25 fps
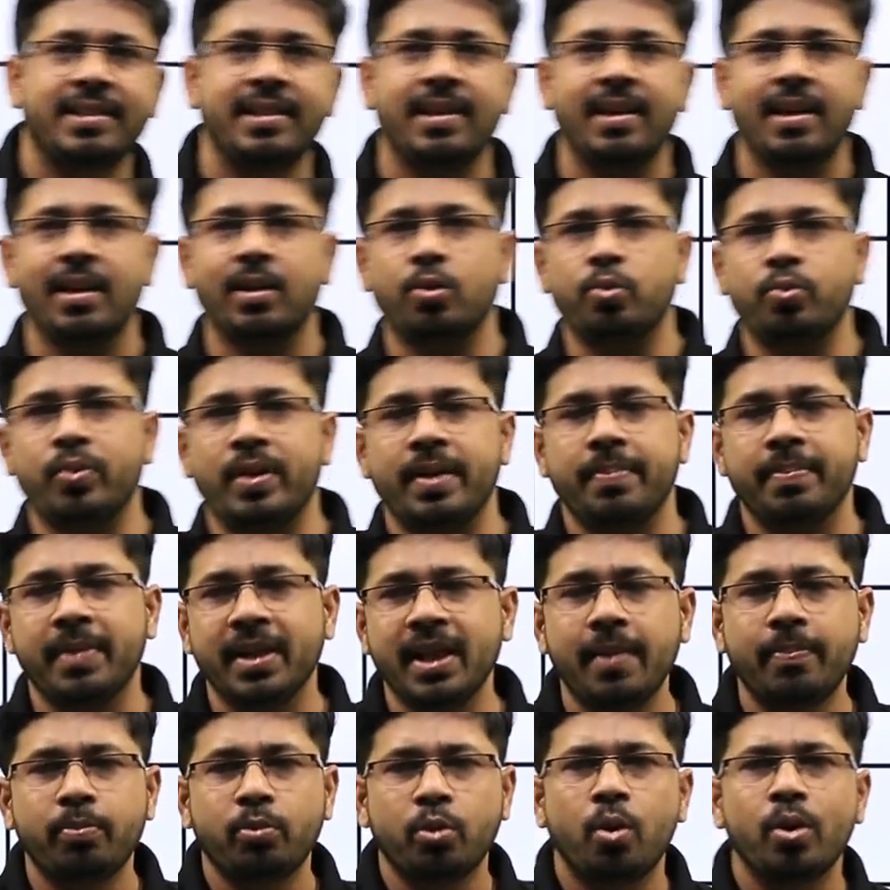से गलत हुए
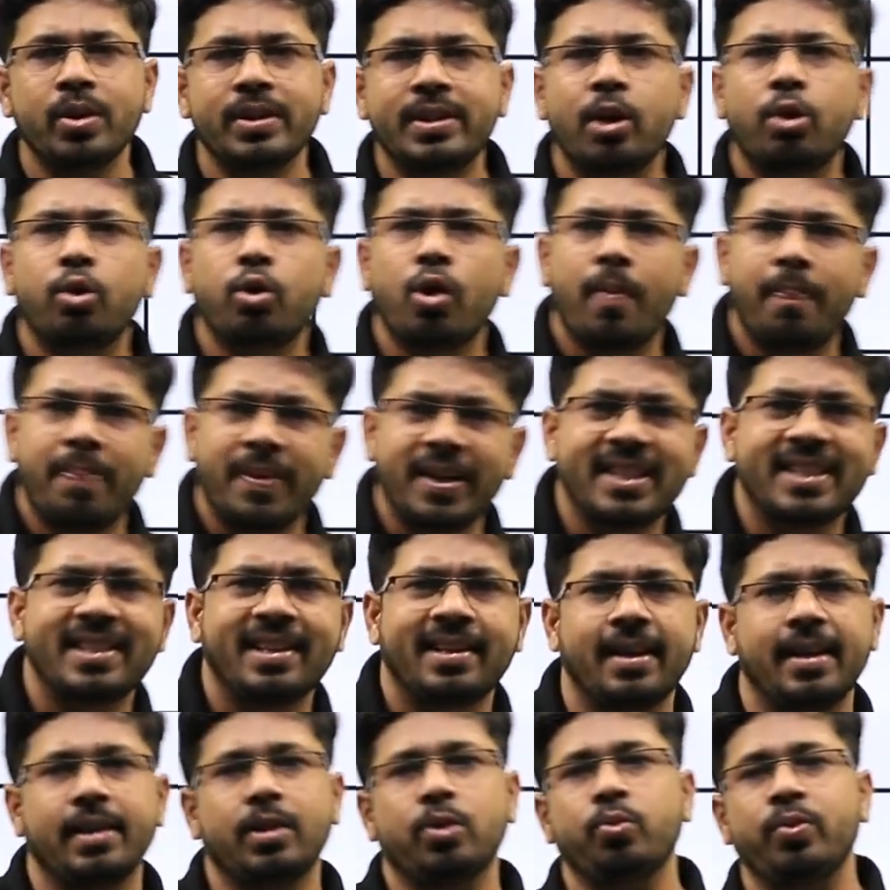मतलब कौन से टॉपिक से
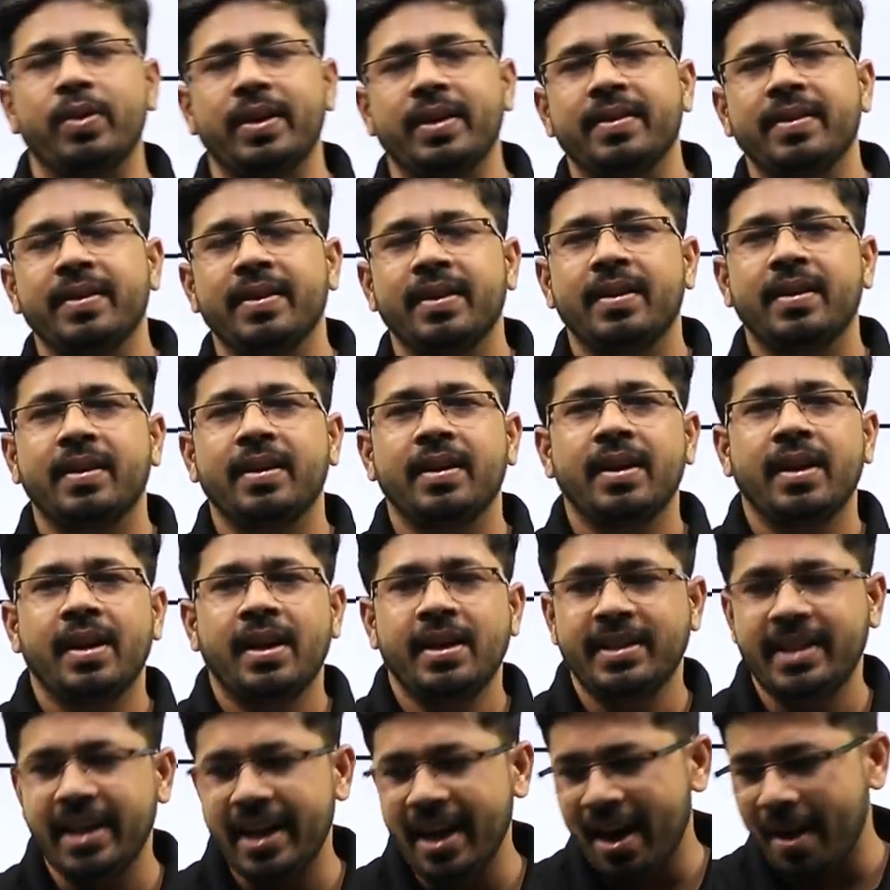गलत हुए
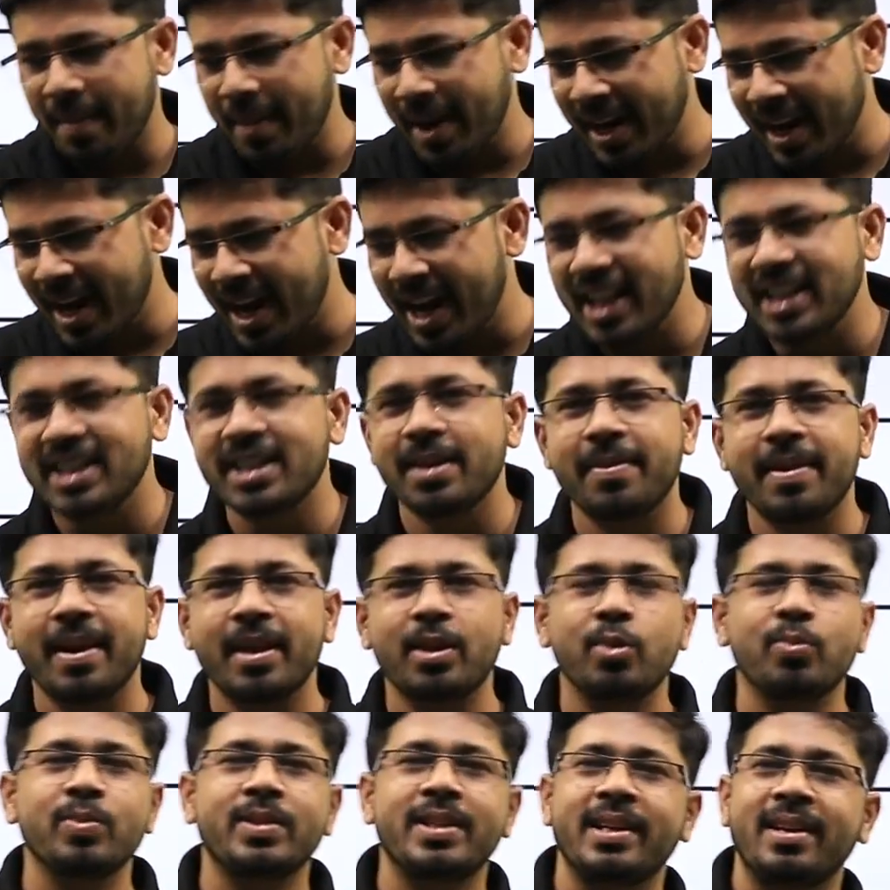ये हमारा एल्जबरा
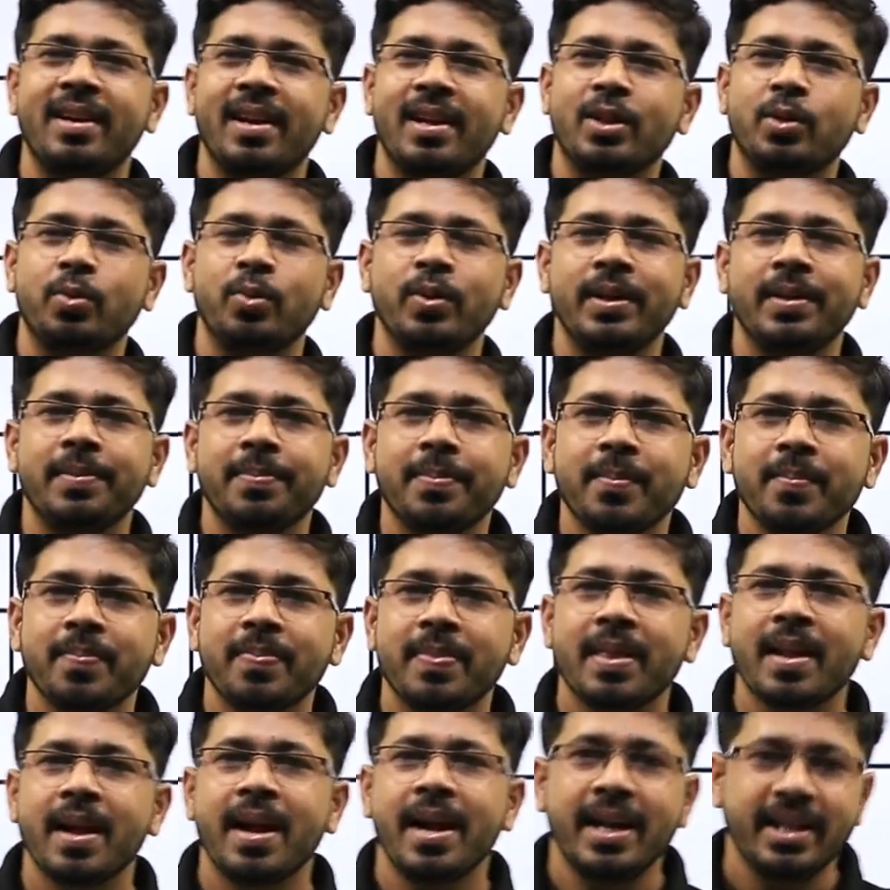तुमसे गलत हुई
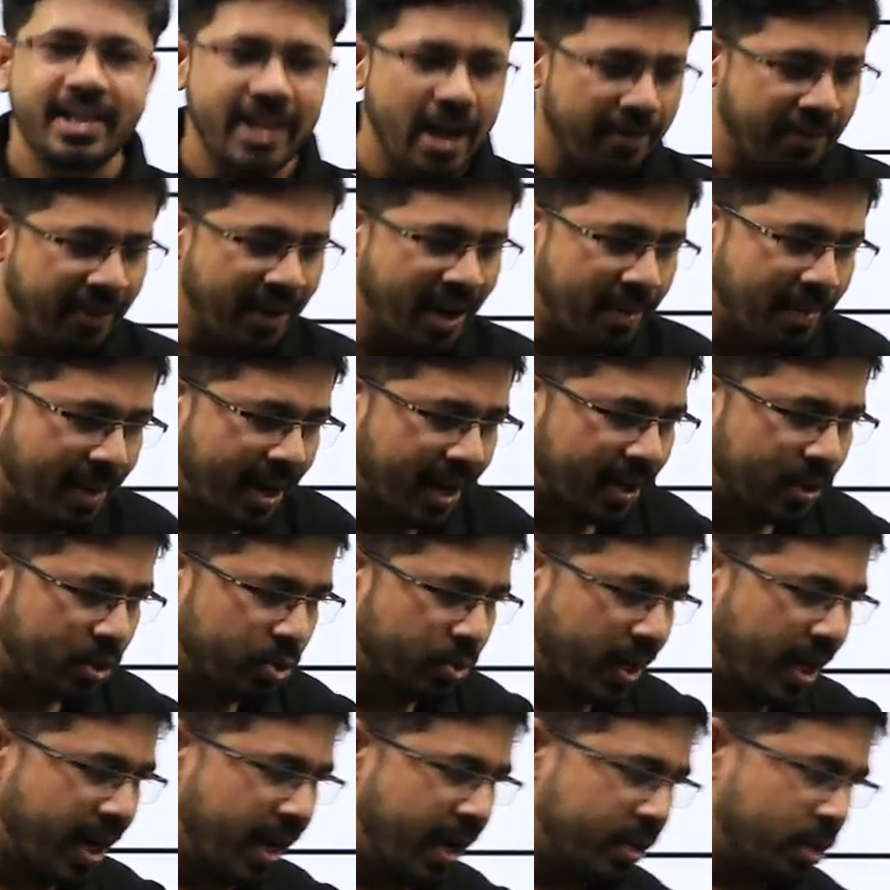या फिर हमारा
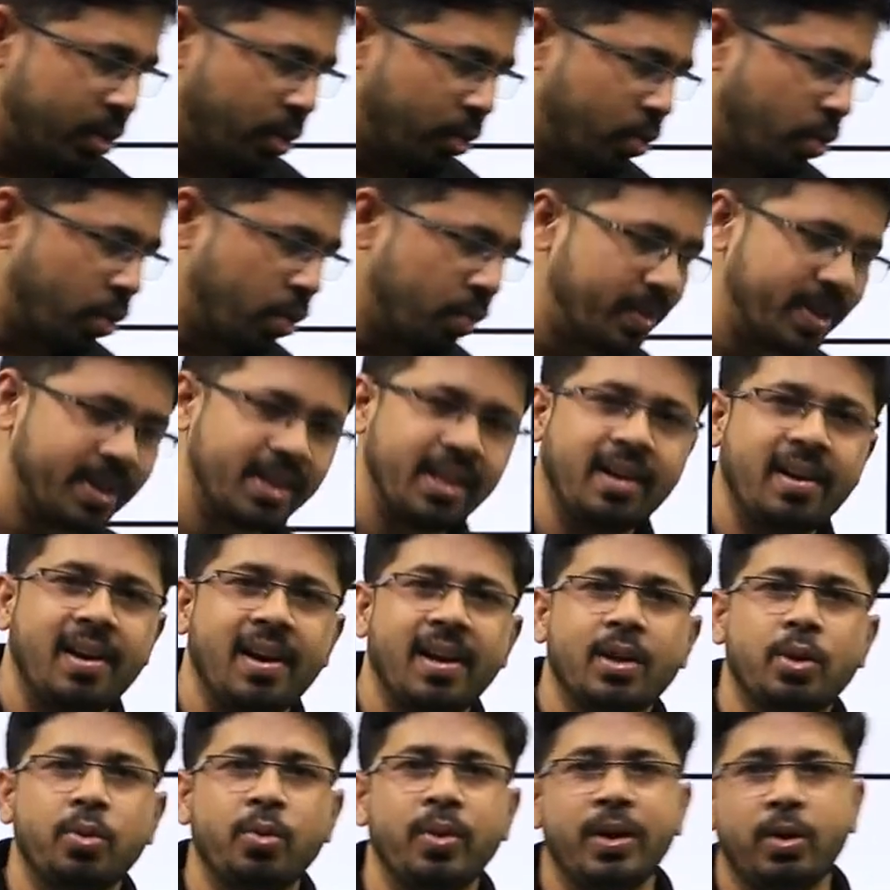जो है त्रिकोणमिति
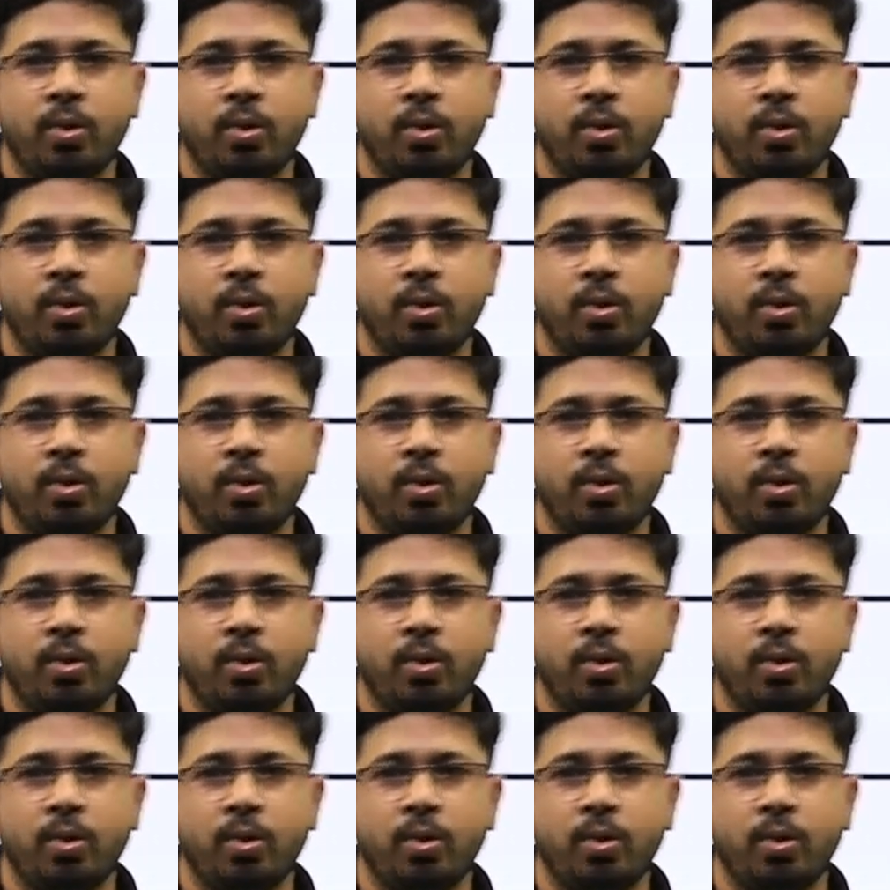गलत हुई